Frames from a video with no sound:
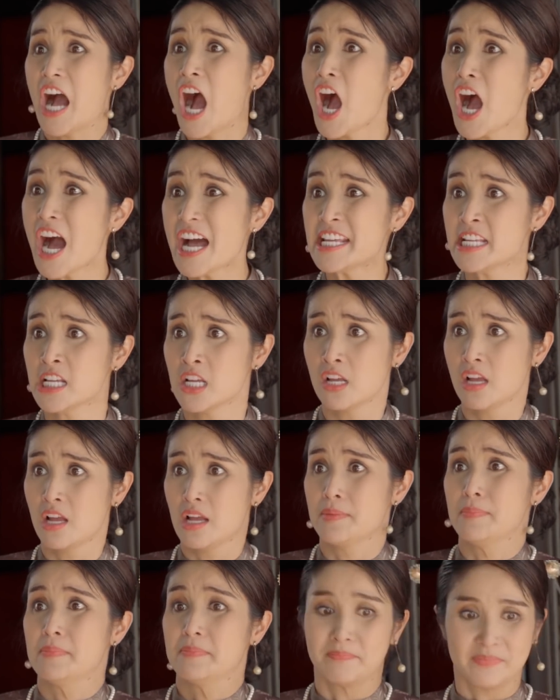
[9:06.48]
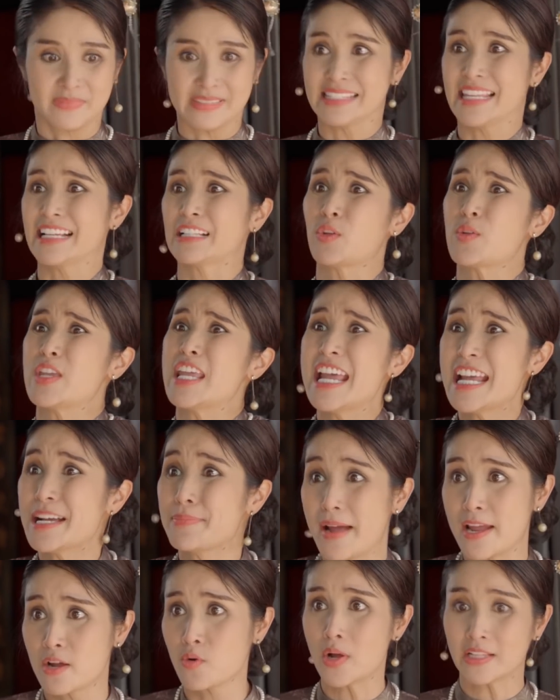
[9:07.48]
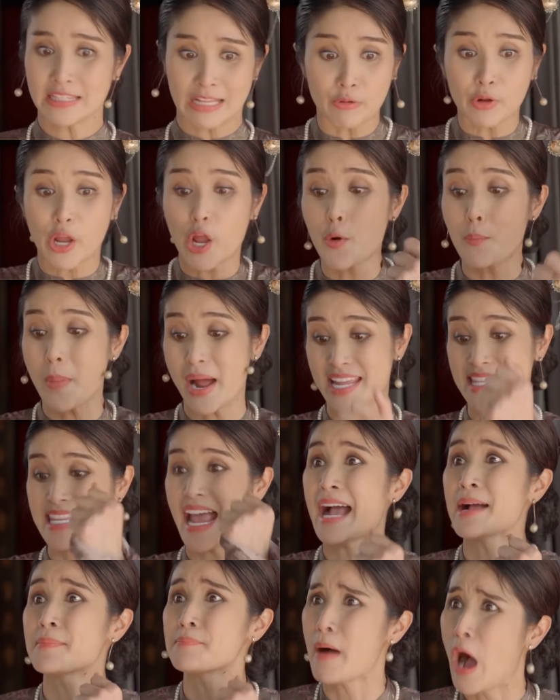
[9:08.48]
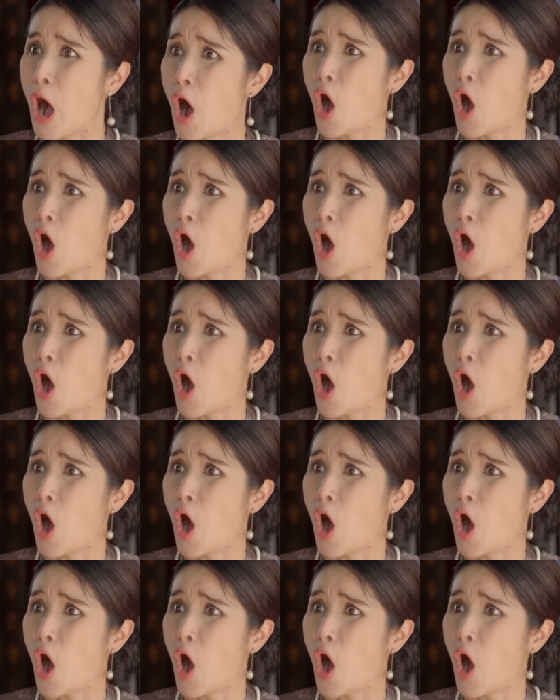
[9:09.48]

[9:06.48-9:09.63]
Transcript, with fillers: Trời ơi, tao giết mày quá. Tao kêu mày chăn